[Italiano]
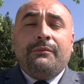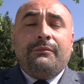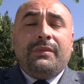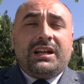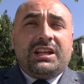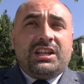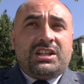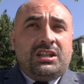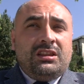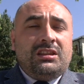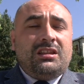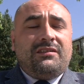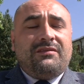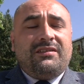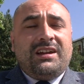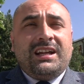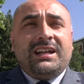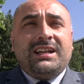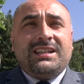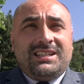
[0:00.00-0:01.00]
ma che si
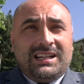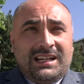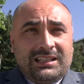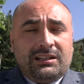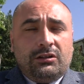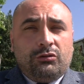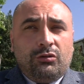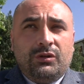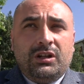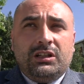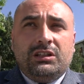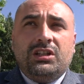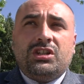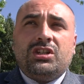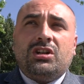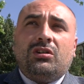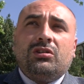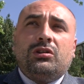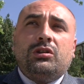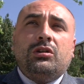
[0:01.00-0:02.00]
intervenga già dal
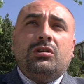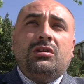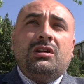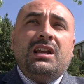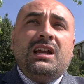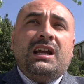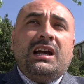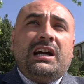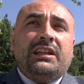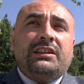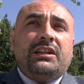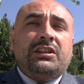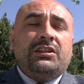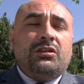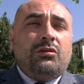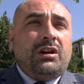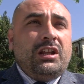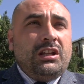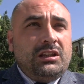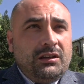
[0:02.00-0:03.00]
2018
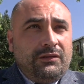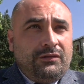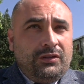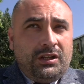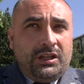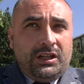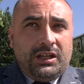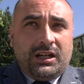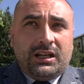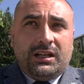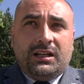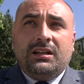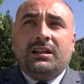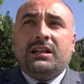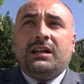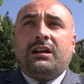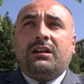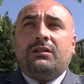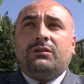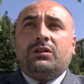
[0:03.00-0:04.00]
andando a ridefinire
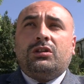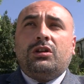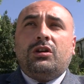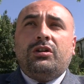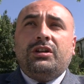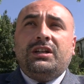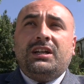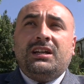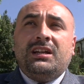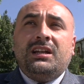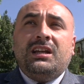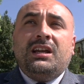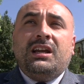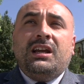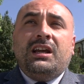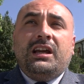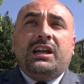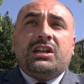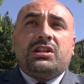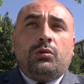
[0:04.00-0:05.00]
la graduatoria,
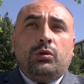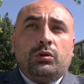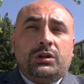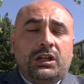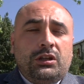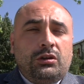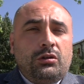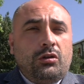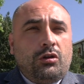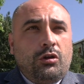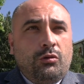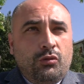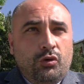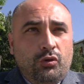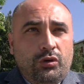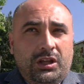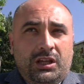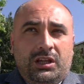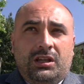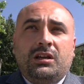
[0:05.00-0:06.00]
escludendo i
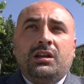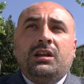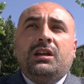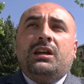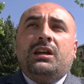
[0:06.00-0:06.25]
comuni